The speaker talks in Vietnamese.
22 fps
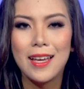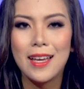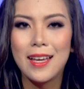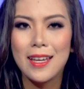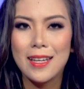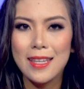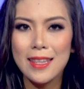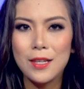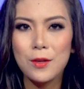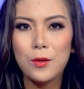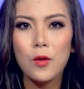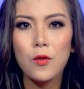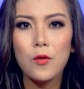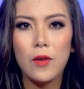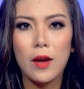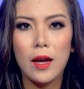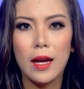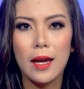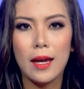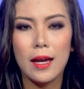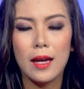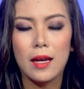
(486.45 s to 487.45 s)
Kính thưa quý
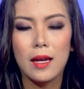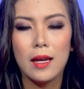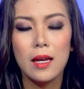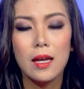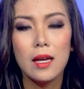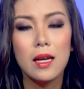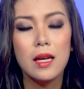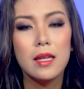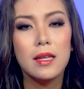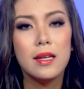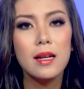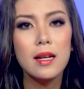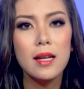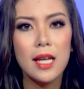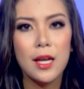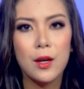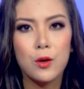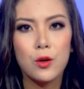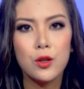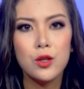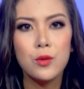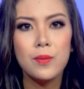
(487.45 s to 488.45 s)
vị, dữ
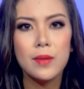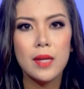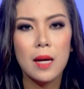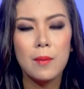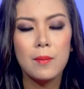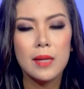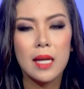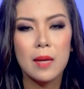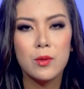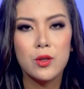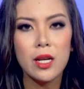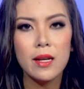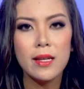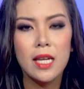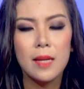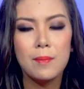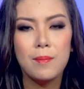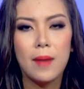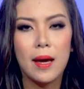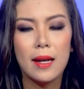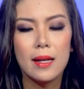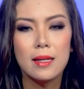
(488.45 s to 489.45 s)
liệu của Trung tâm Kiểm soát
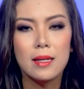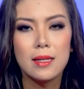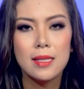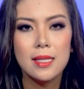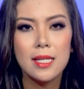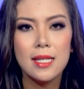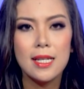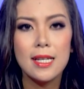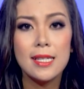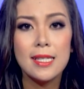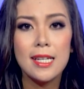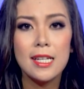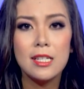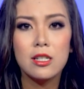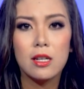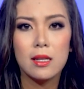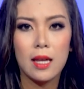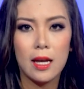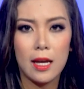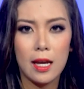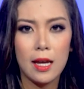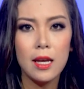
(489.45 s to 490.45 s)
Dịch bệnh CDC cho
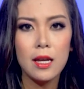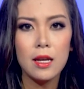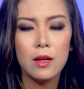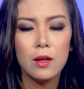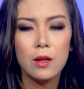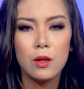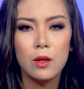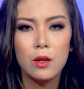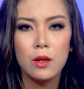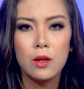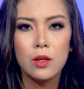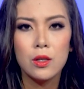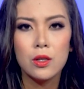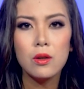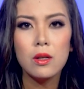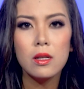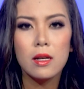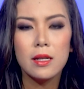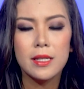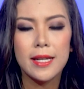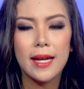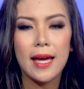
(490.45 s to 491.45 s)
thấy số
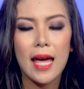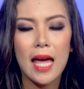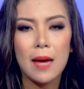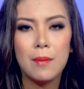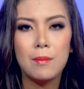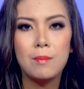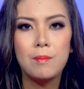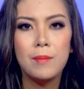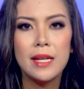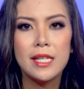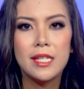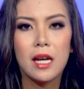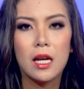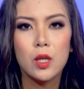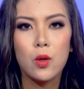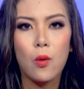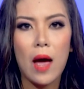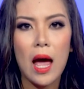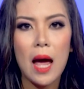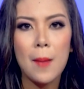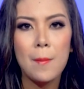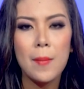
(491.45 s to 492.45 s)
lượng trẻ em bị chẩn
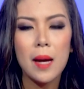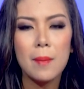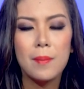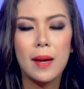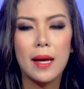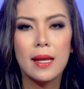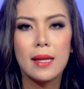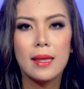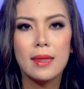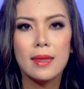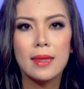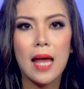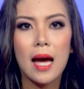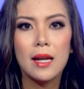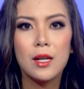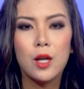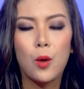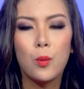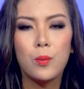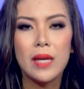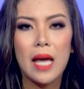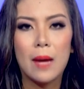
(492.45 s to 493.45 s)
đoán mắc bệnh tăng
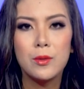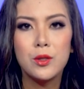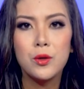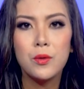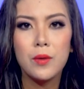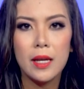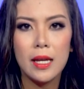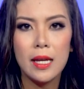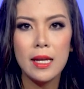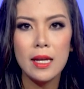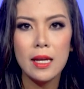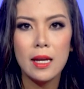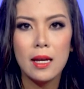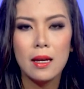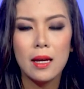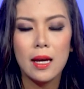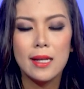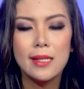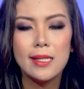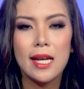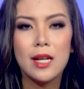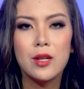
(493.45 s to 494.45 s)
động giảm chú ý
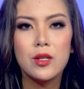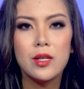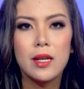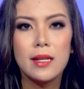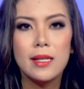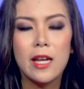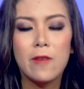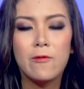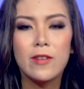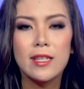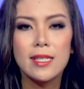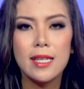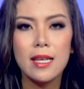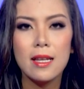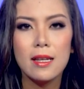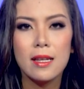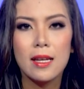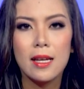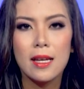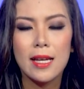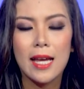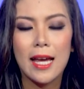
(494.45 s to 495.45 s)
attention deficit
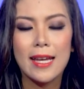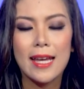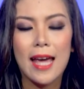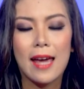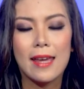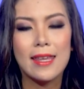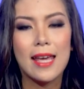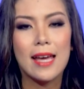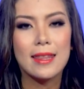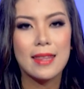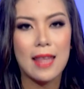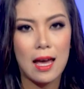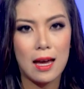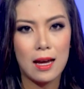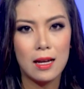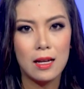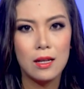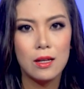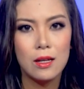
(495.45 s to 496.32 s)
ngày càng gia tăng.